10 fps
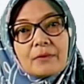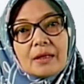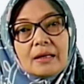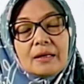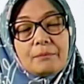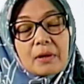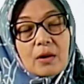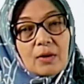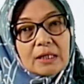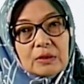eh,
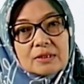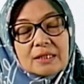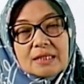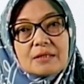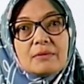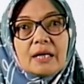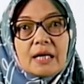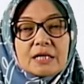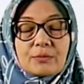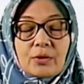perawat itu sendiri sebagai
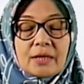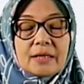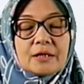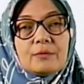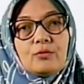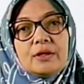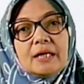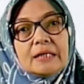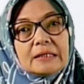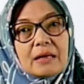responden
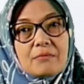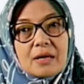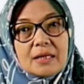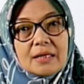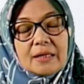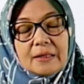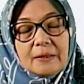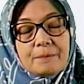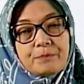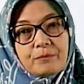kemudian ditambah dari
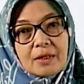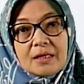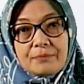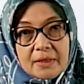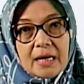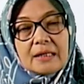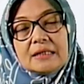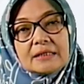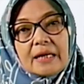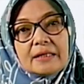pihak
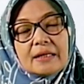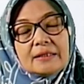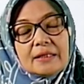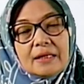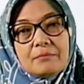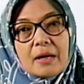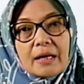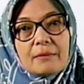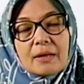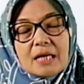desainernya
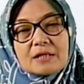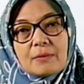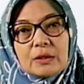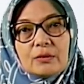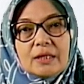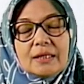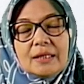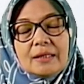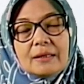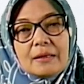bagaimana sepatu
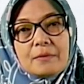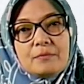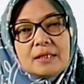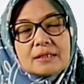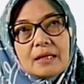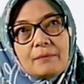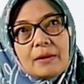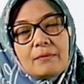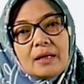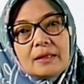ini bisa
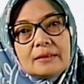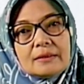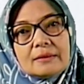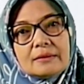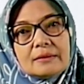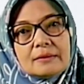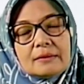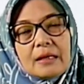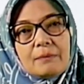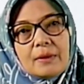memang eh,
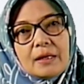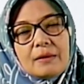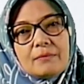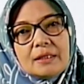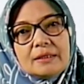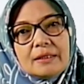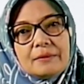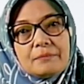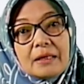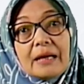apa namanya
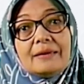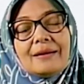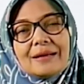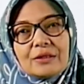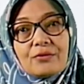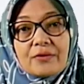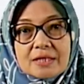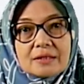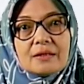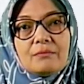layak atau
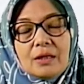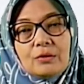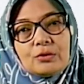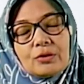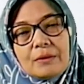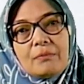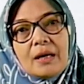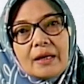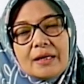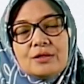fashionable untuk
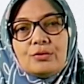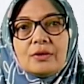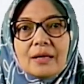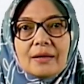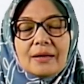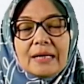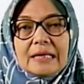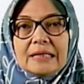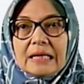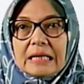dipakai juga
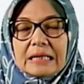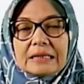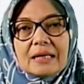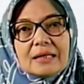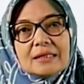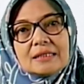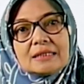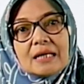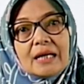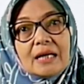dilihat dari
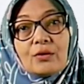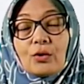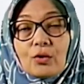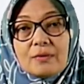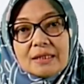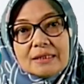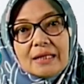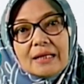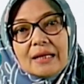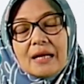secara
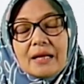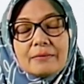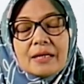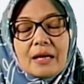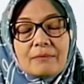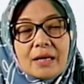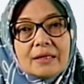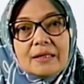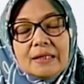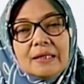ergonomisnya dari dalam hal
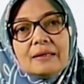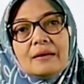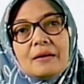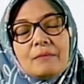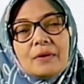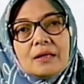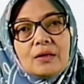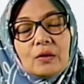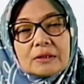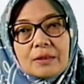ini Eh,
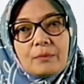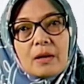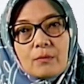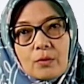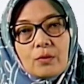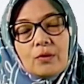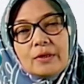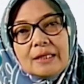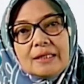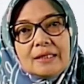Dr. Prabowo
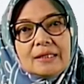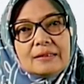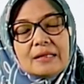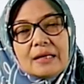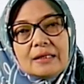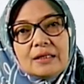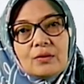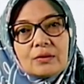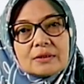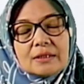ini dari
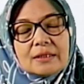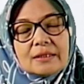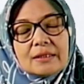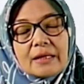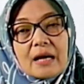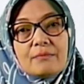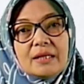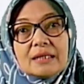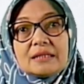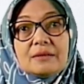dokter
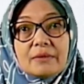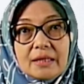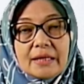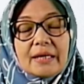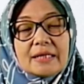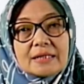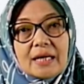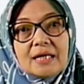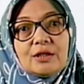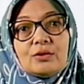rehabilitasi medik
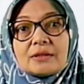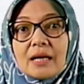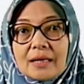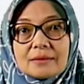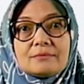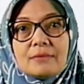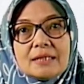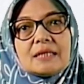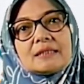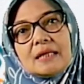RSHS itu sangat
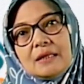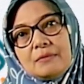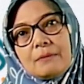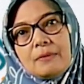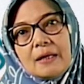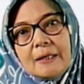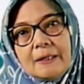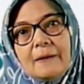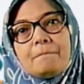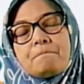banyak sekali berperan
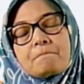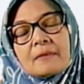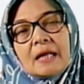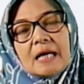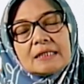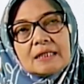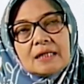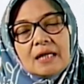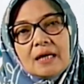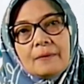ya. Nah
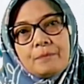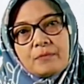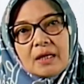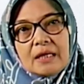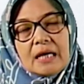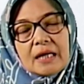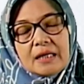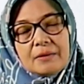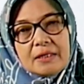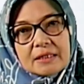setelah
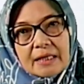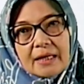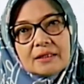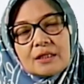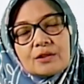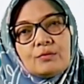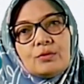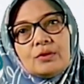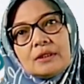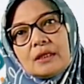dari desain
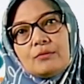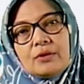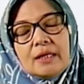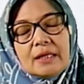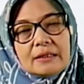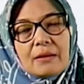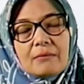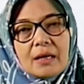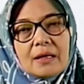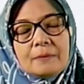tersebut kemudian ditambah